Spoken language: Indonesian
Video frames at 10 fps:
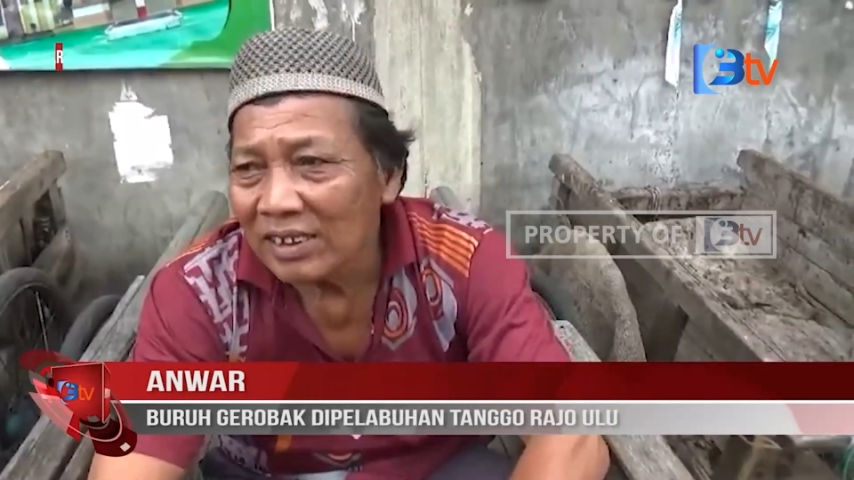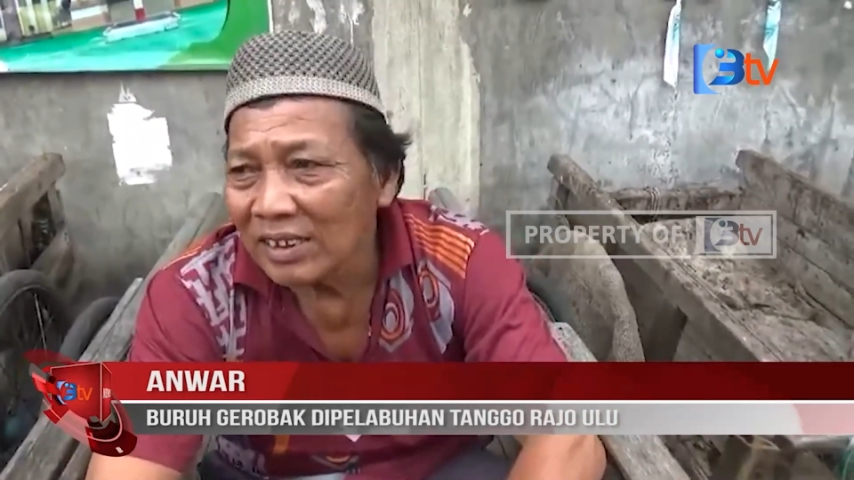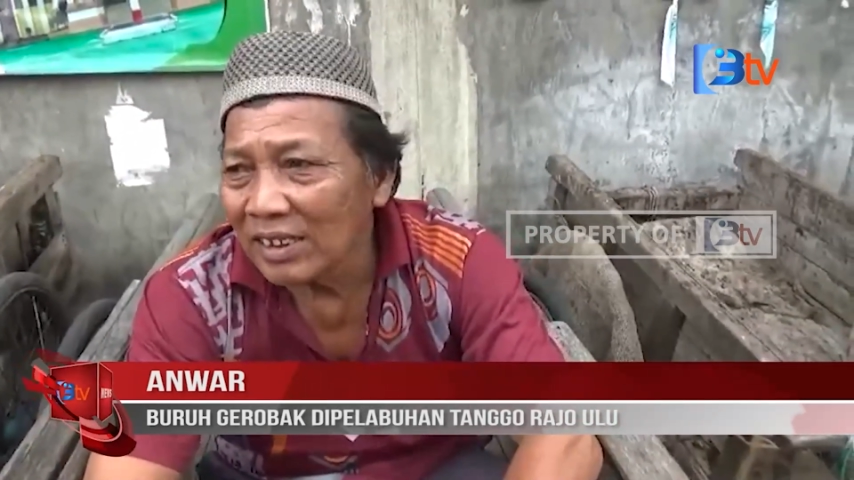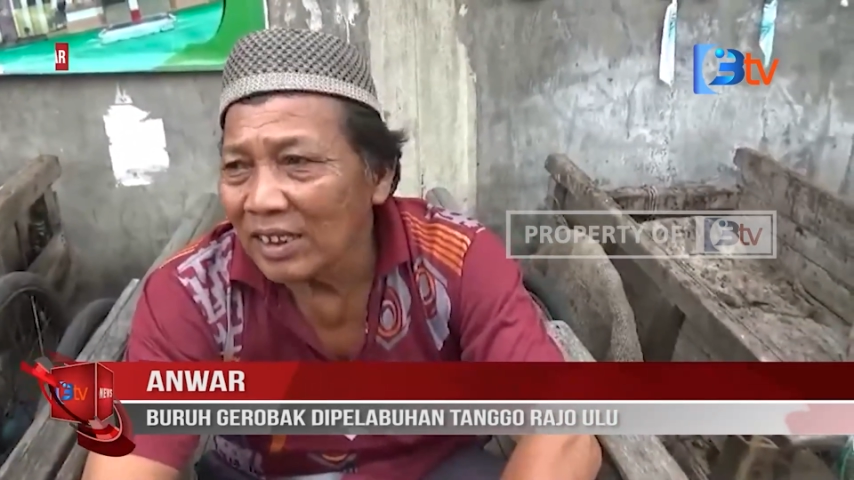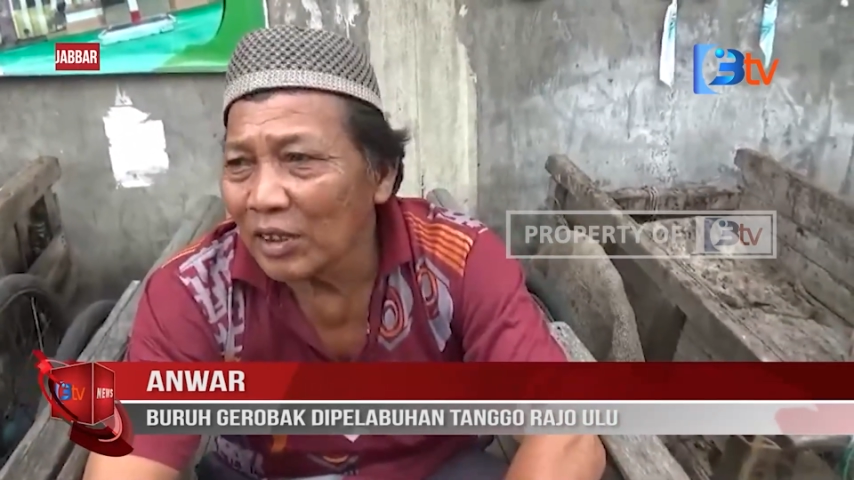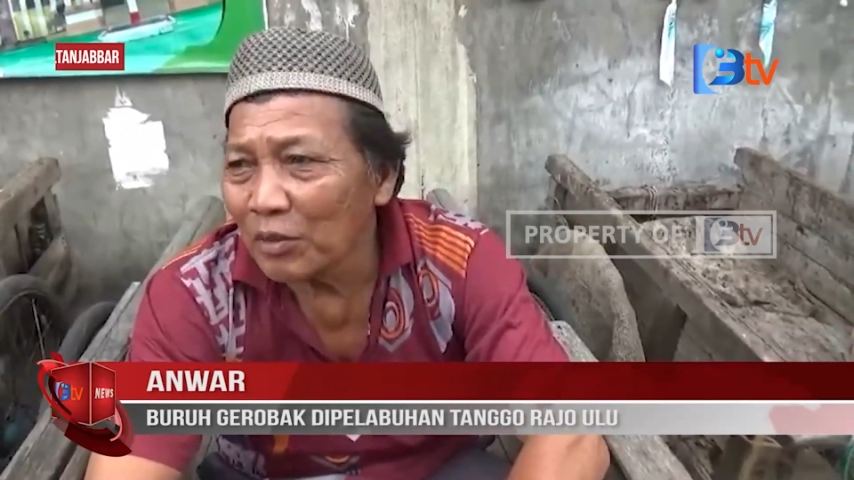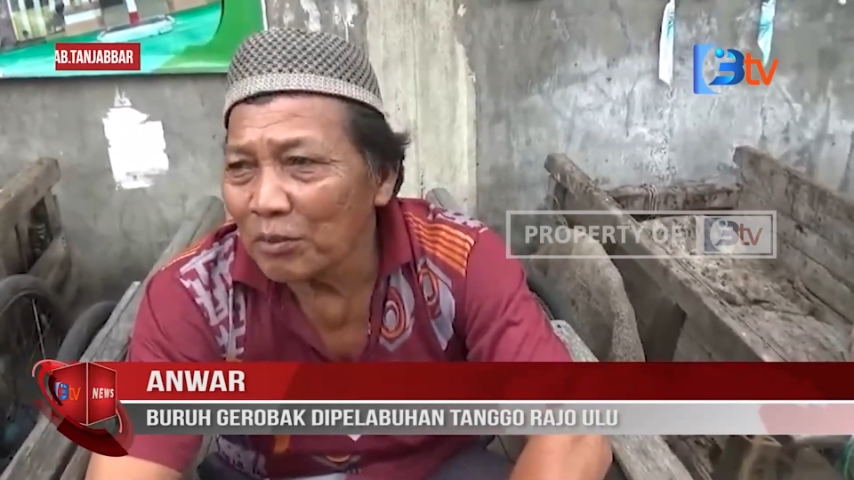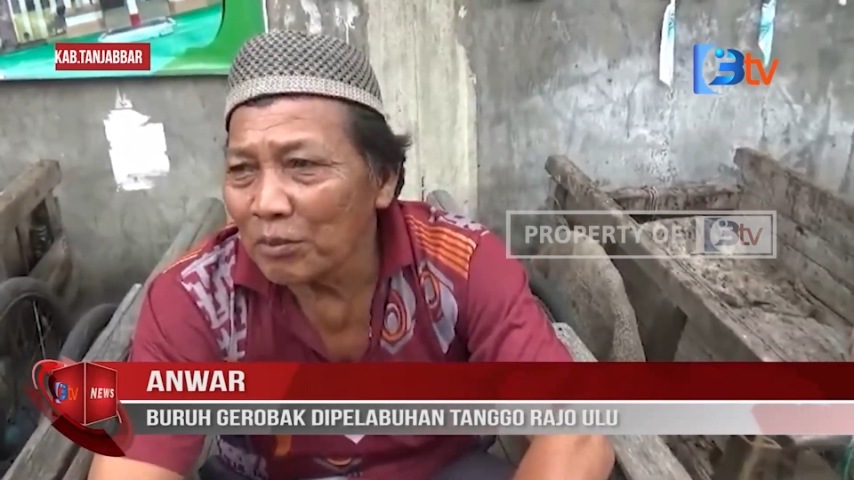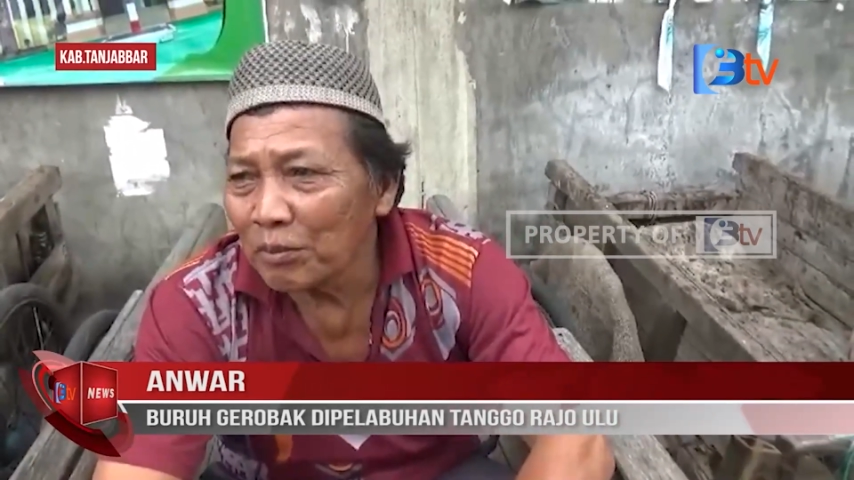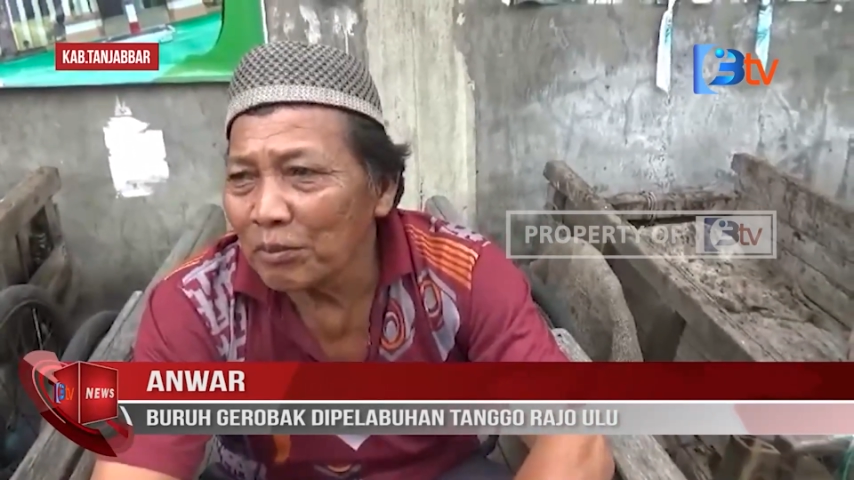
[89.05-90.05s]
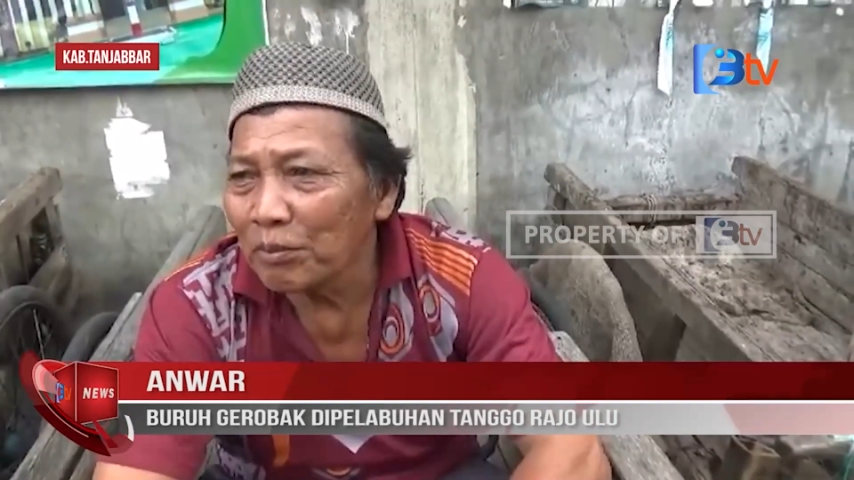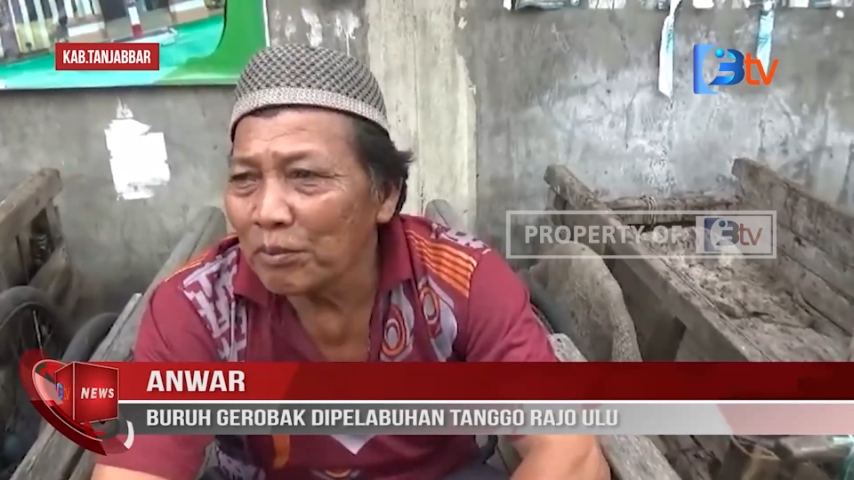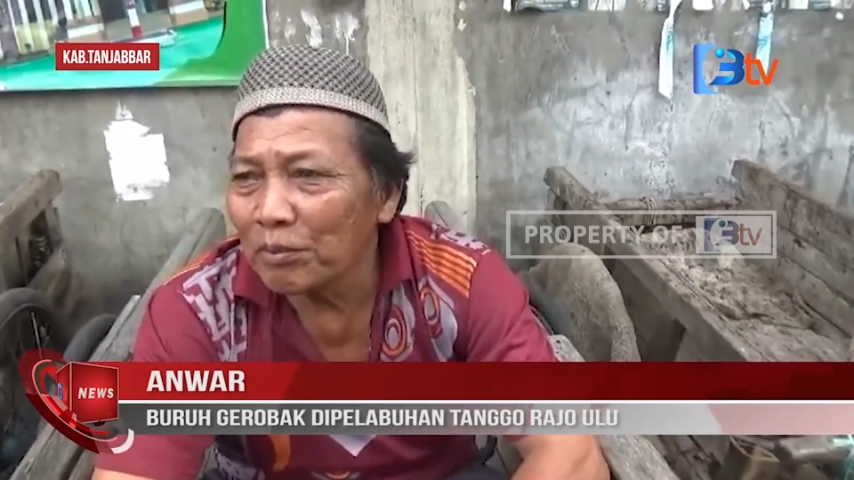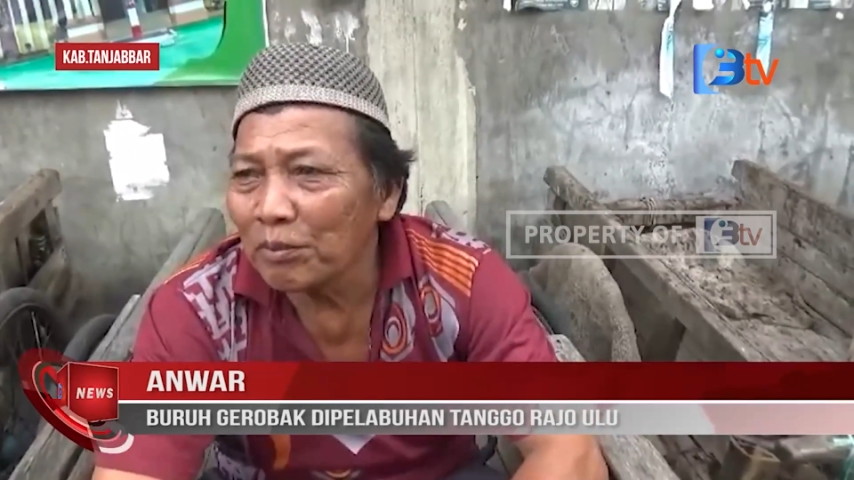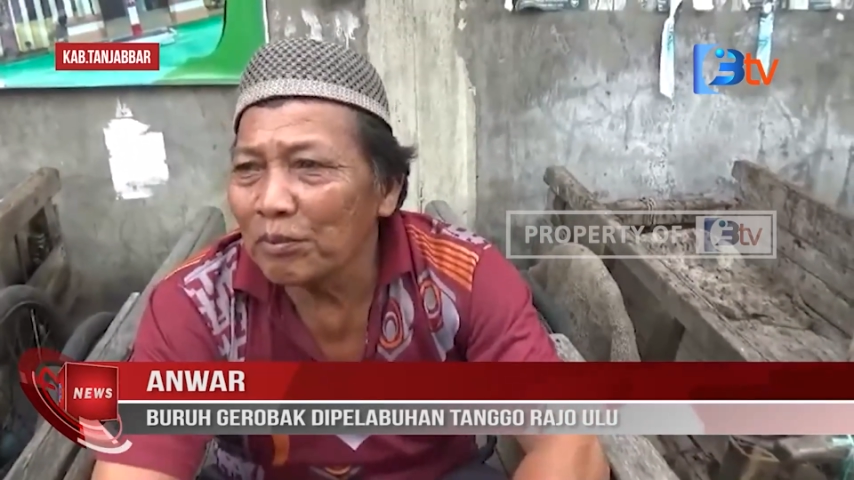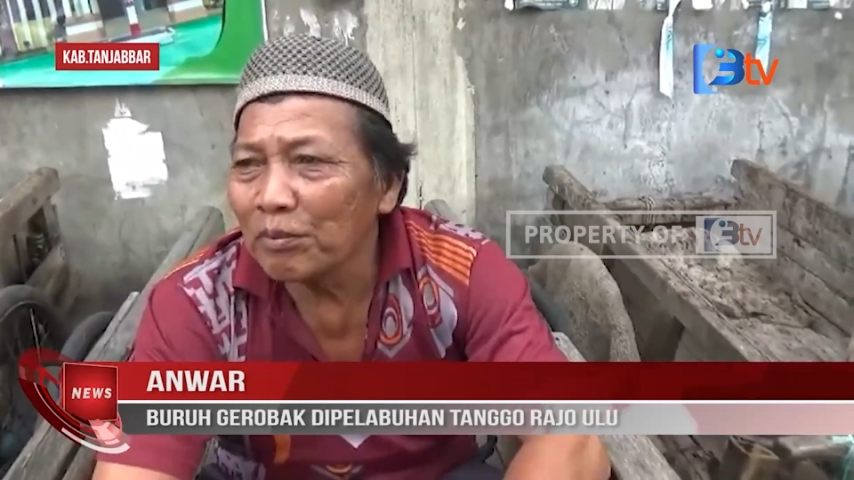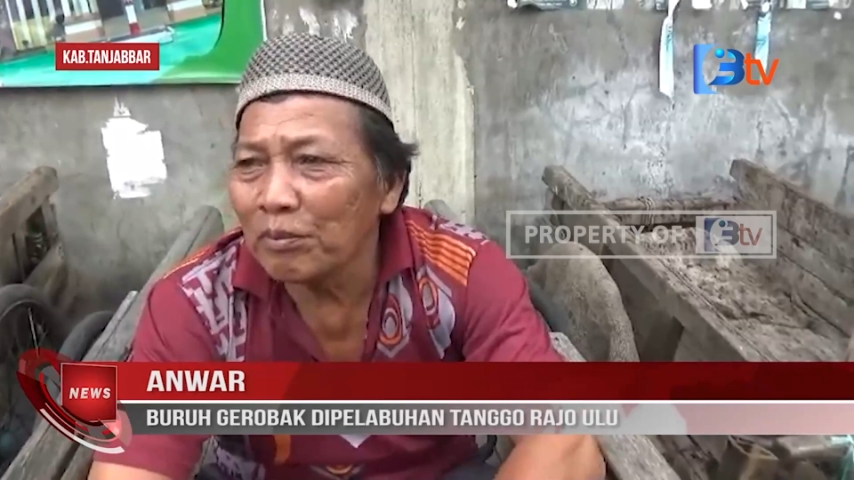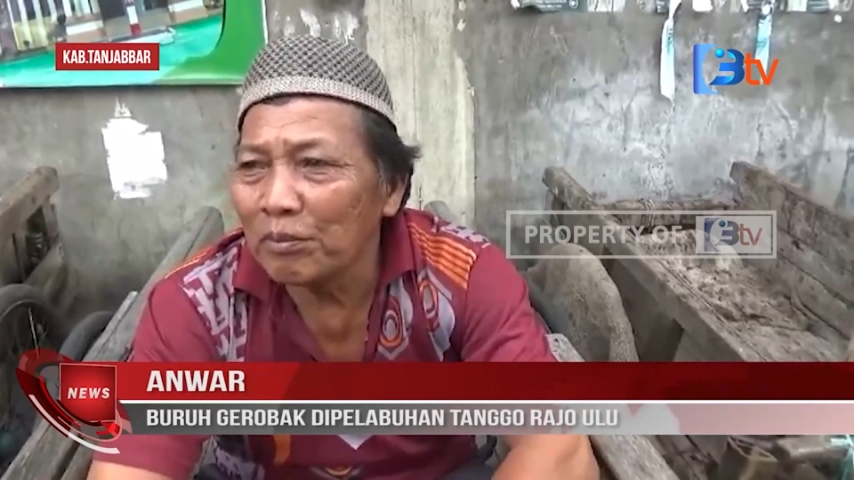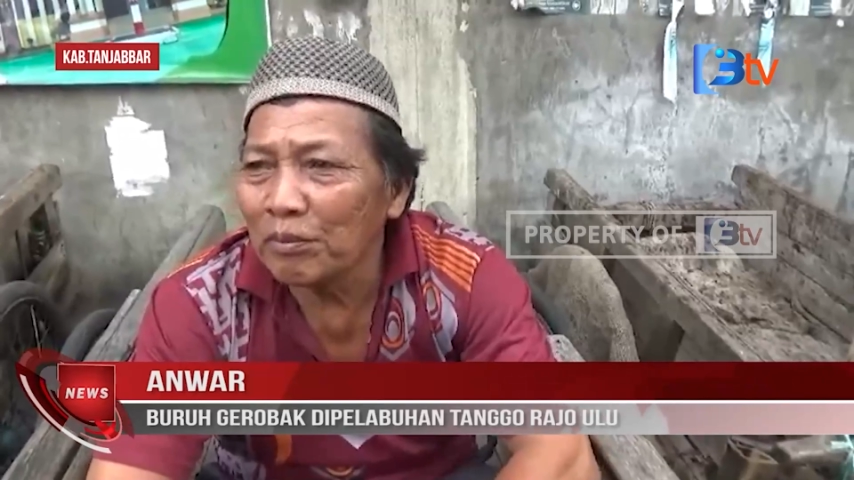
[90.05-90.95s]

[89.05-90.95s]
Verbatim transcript: angkutan apa barang